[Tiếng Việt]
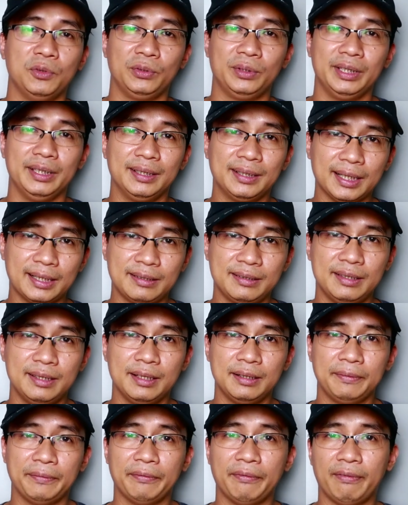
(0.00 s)
một tính cách
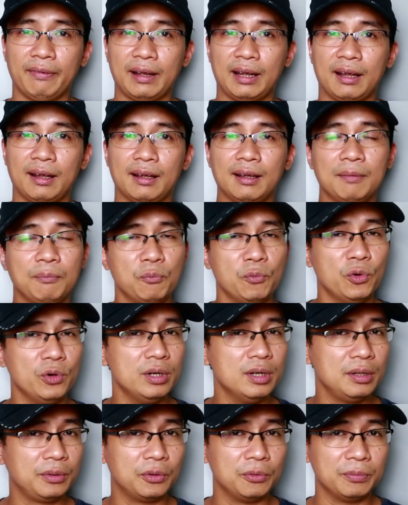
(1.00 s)
riêng và
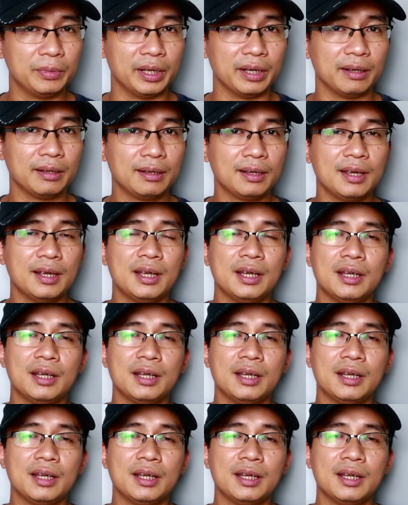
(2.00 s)
mùi hương cũng thế